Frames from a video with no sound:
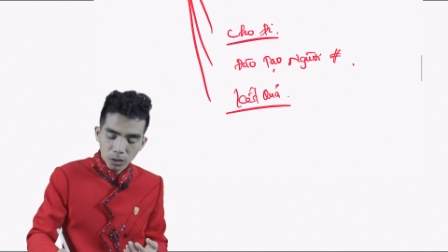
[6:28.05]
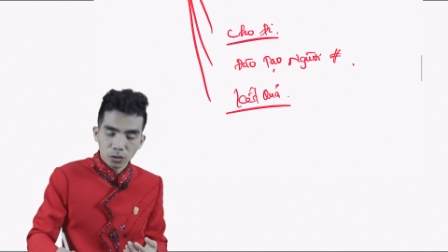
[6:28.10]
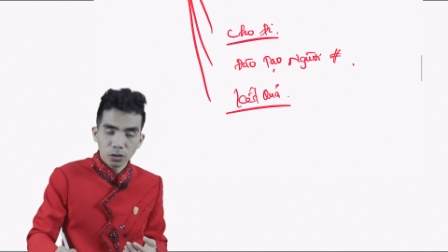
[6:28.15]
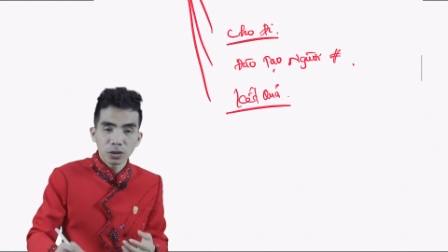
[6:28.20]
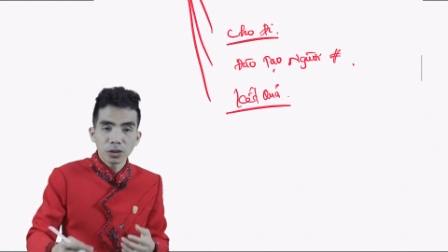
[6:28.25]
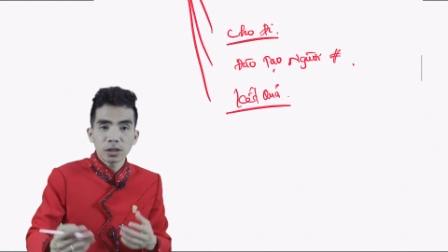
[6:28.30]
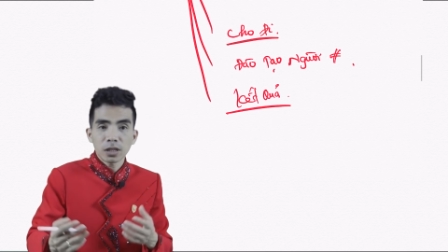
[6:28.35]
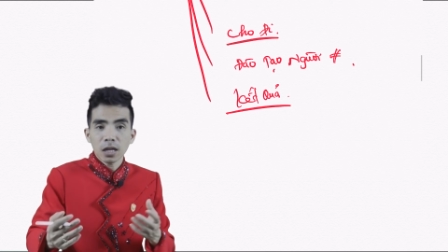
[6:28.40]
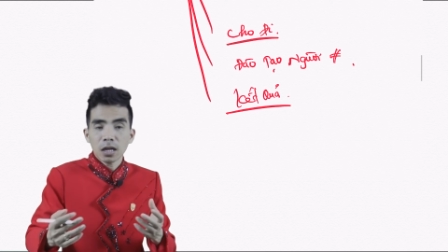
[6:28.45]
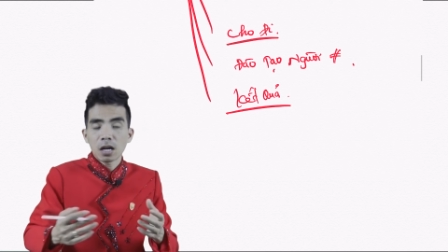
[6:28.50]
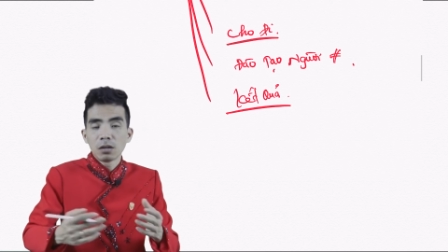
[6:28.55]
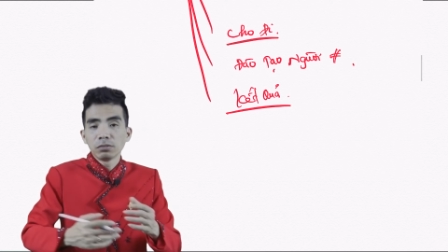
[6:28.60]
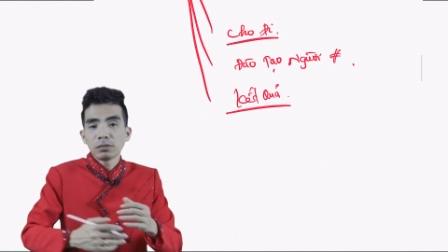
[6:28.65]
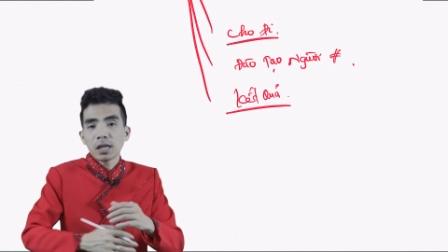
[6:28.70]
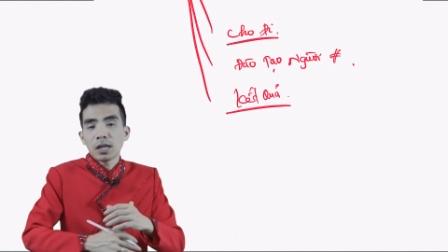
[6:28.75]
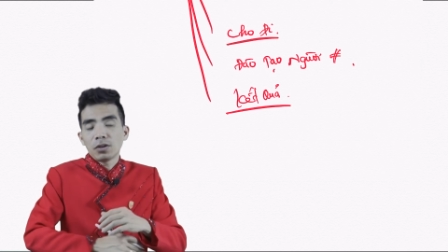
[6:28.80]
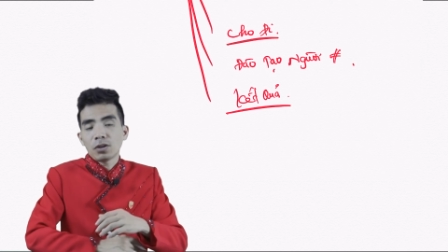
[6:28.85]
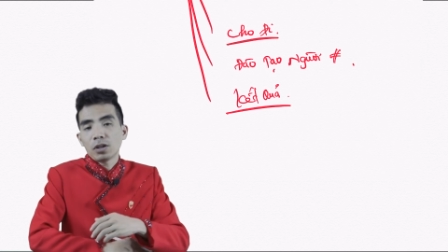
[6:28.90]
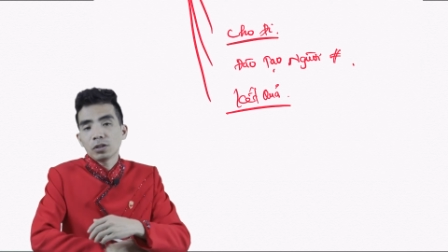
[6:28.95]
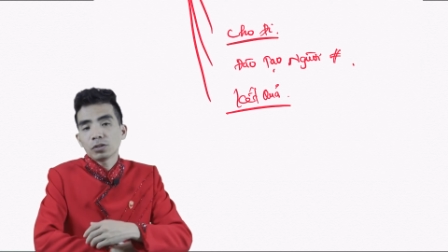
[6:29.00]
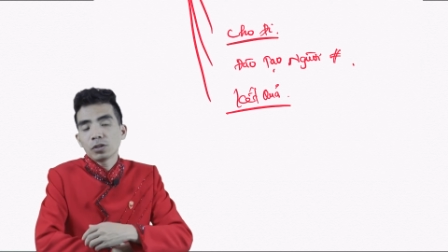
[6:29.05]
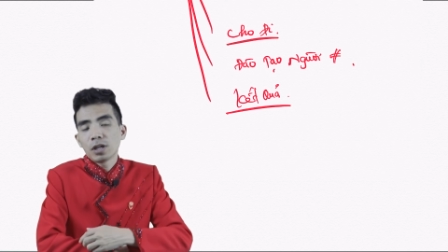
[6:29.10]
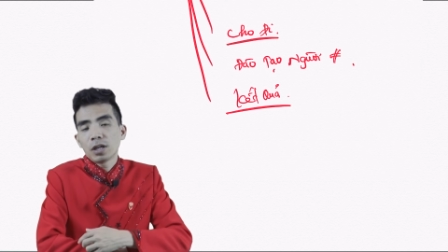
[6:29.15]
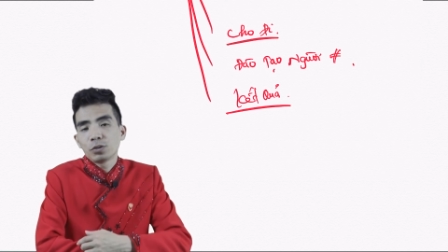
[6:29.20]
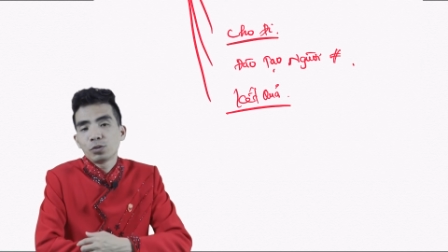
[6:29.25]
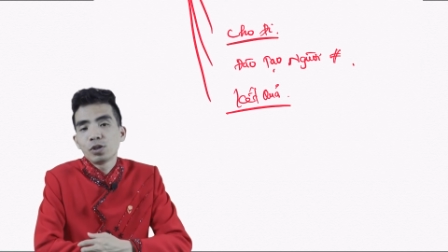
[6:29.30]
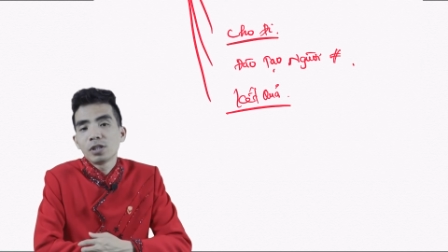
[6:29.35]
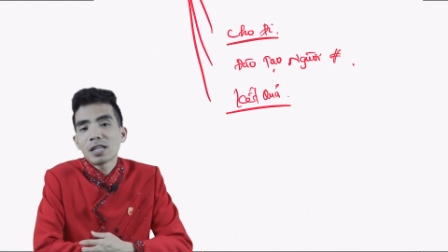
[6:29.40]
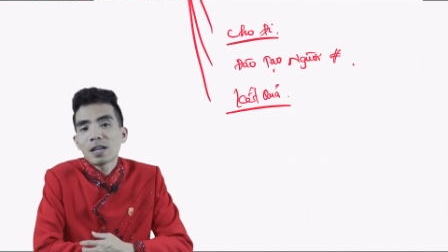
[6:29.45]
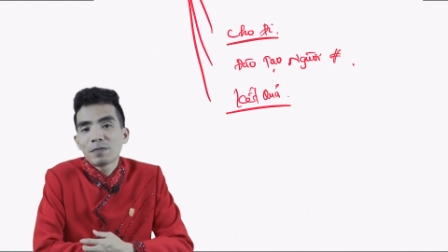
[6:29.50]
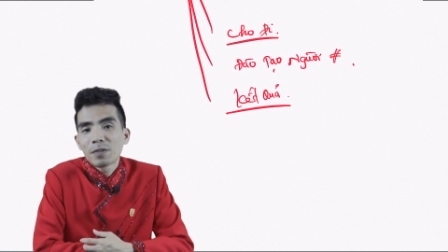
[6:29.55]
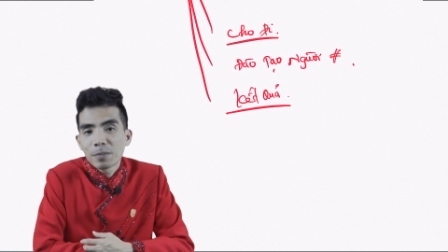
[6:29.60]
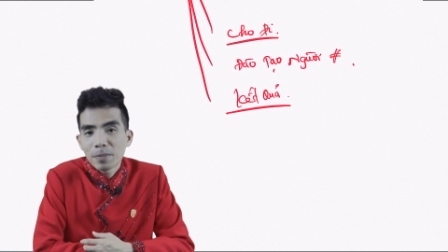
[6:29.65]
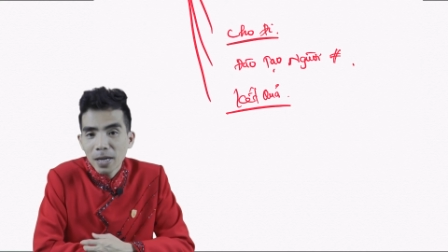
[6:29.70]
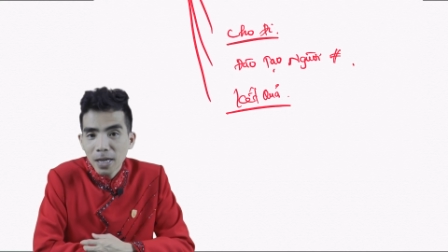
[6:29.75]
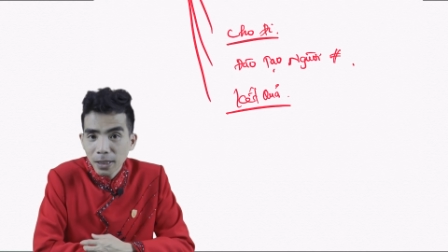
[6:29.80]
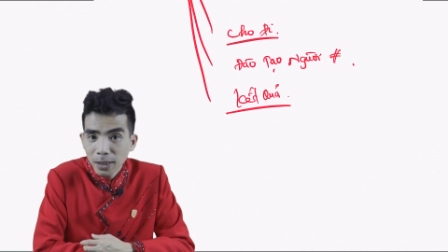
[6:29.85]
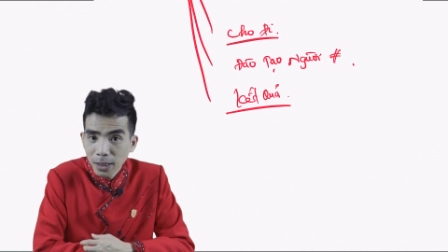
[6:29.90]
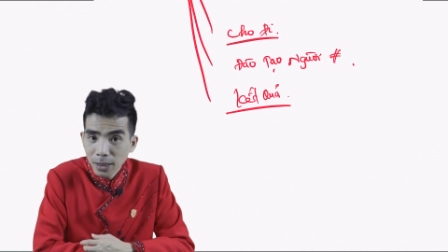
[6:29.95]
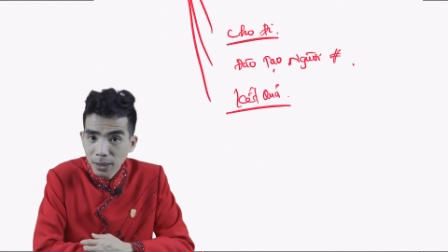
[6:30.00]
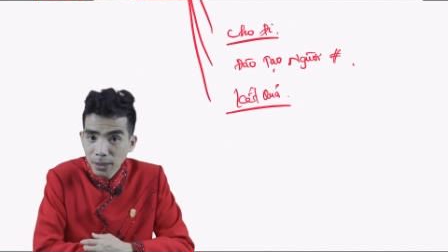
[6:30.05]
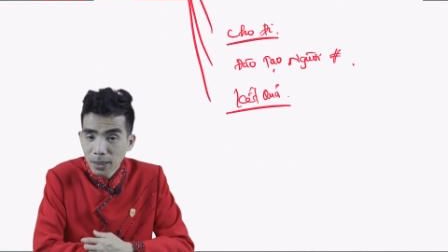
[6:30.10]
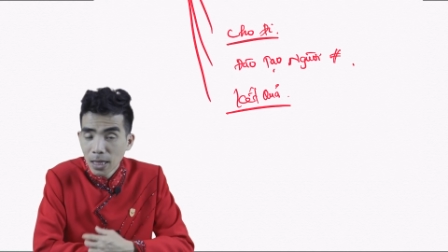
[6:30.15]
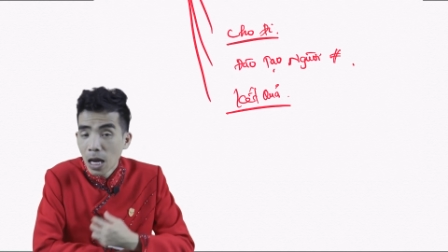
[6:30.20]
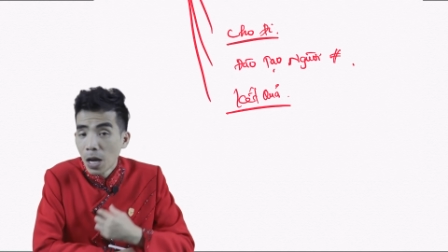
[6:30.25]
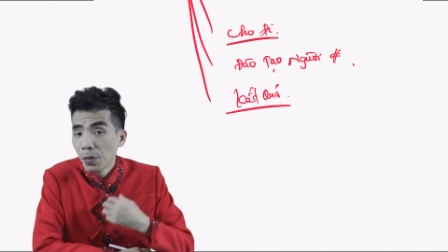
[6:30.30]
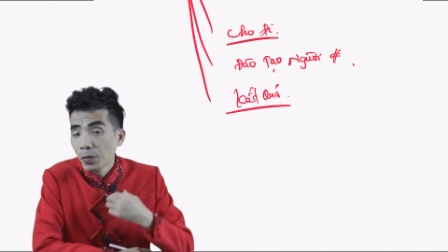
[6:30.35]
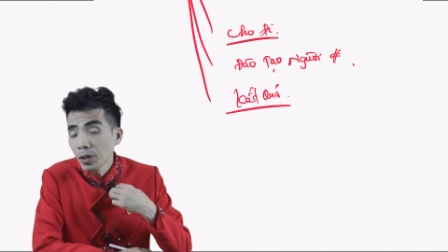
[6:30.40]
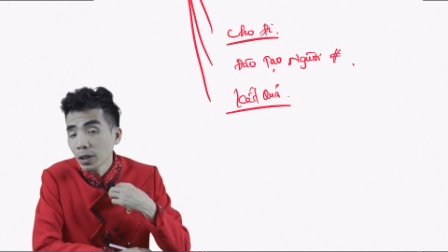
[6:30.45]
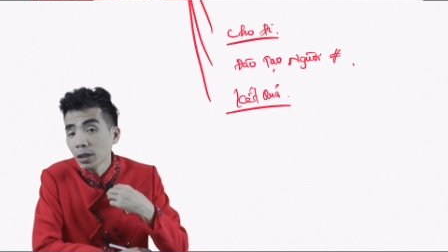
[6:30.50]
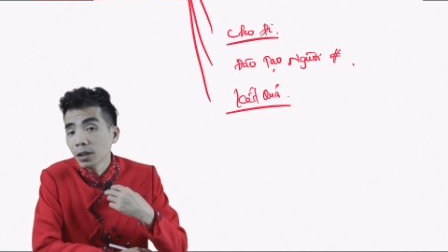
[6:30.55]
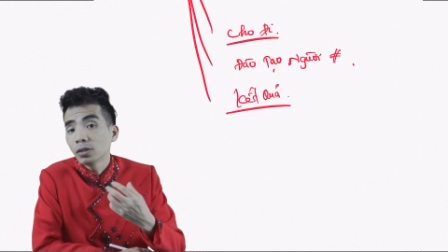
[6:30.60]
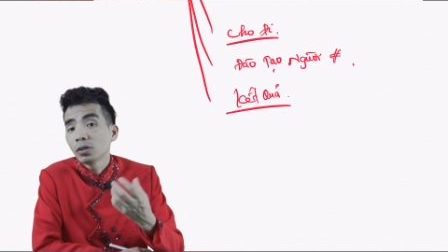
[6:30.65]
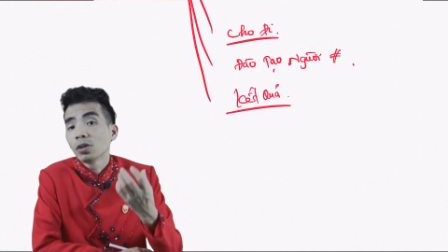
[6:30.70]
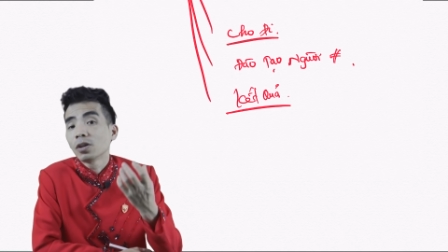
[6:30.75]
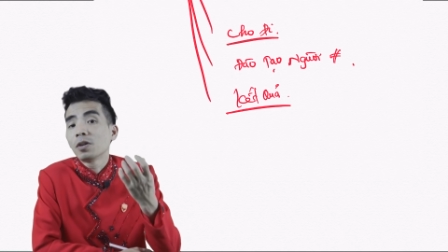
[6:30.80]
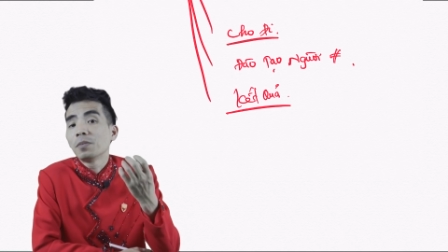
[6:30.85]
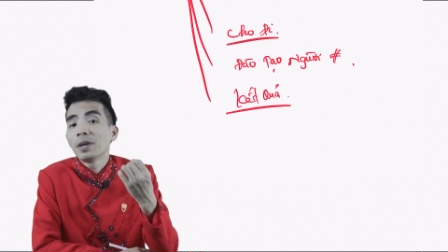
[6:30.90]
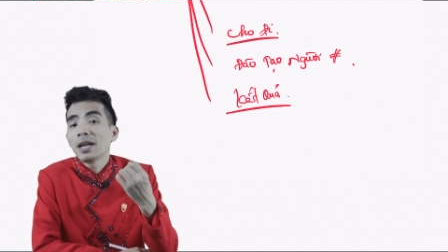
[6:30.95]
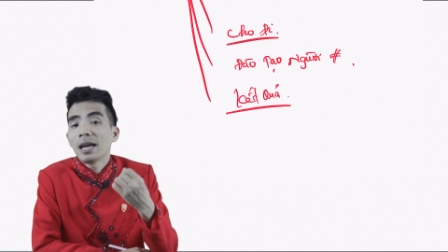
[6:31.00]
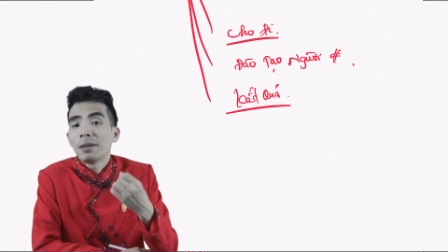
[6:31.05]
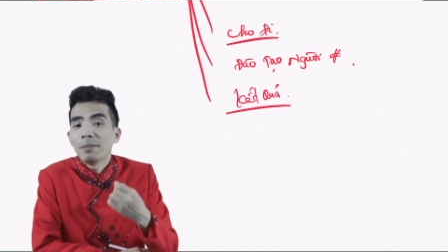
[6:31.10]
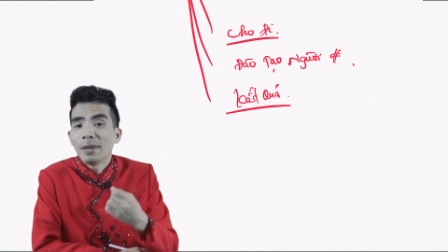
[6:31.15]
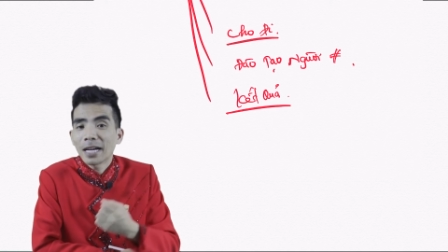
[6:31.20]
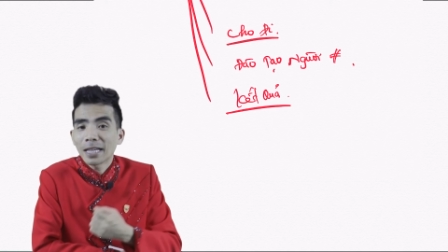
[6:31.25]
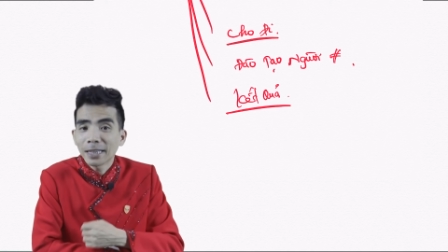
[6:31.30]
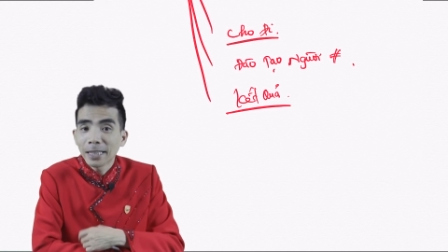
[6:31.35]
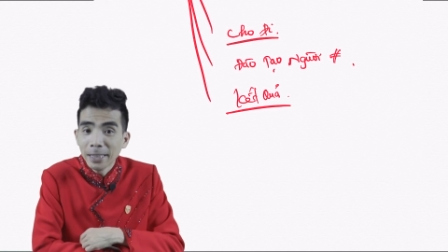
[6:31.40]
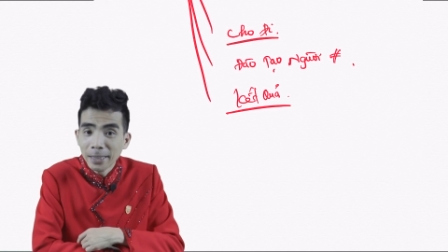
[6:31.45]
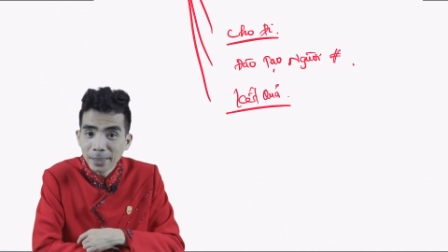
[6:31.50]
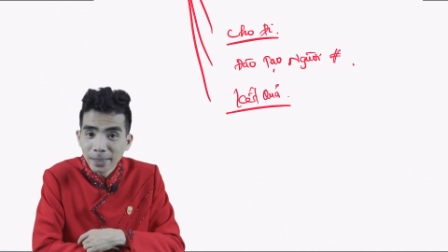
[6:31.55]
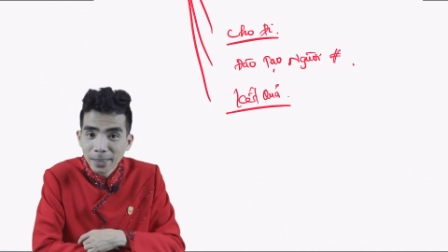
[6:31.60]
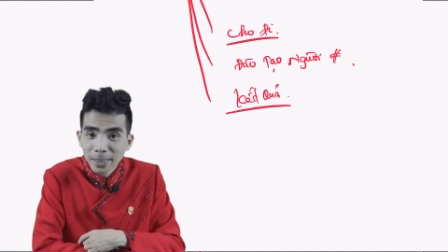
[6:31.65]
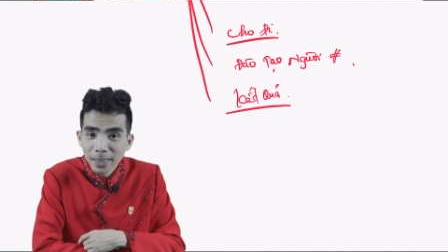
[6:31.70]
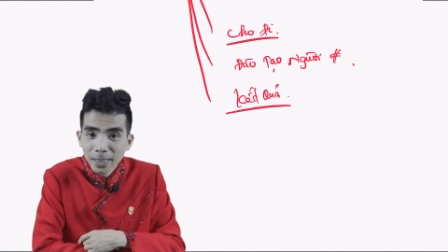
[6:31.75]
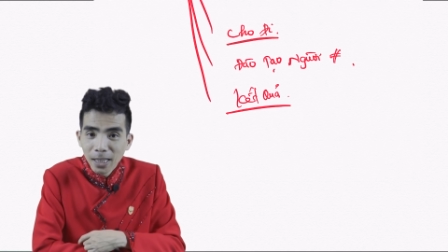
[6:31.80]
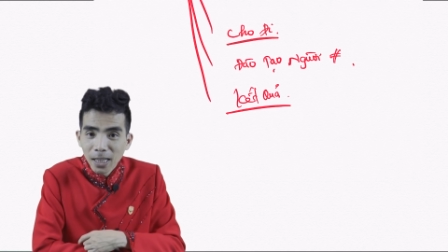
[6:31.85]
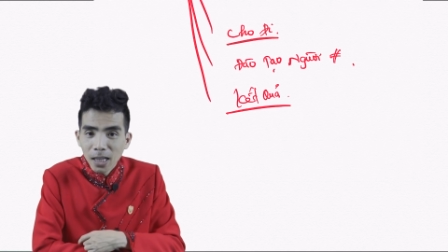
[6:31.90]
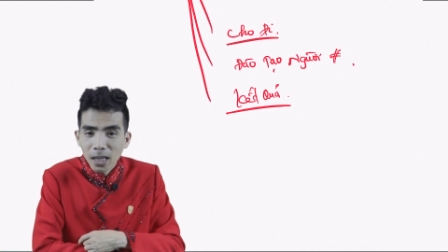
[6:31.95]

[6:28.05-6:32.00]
tôi sẽ không thể nói tôi là chuyên gia về marketing nếu như tôi không biết làm marketing